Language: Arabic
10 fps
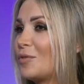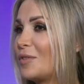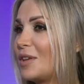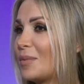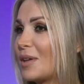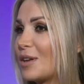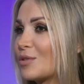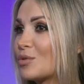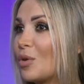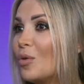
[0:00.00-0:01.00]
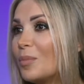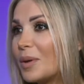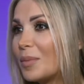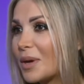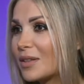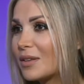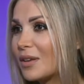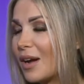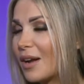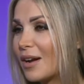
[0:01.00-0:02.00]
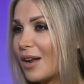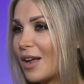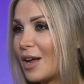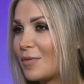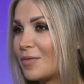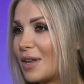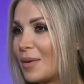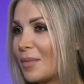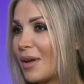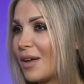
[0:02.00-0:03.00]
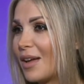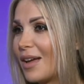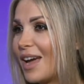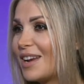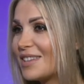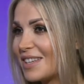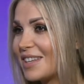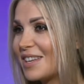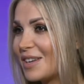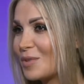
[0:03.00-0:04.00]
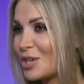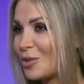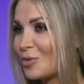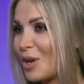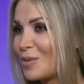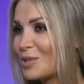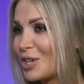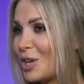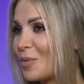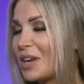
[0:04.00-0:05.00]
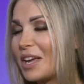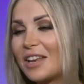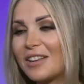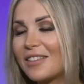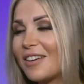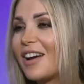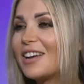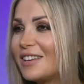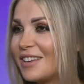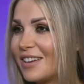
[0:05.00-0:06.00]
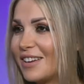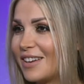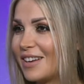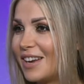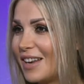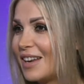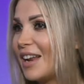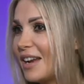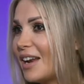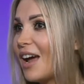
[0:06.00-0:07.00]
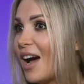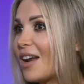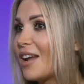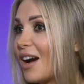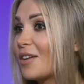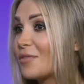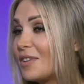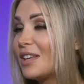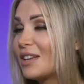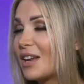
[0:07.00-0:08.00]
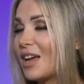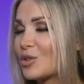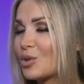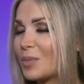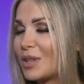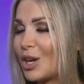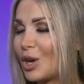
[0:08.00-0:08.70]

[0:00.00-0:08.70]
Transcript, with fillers: في يمكن صعوبه باختيار آه، الافلام هل السنه واجهتوا هالمشكله ولا كانت تلقائيه نحن عارفين نحن شو بدنا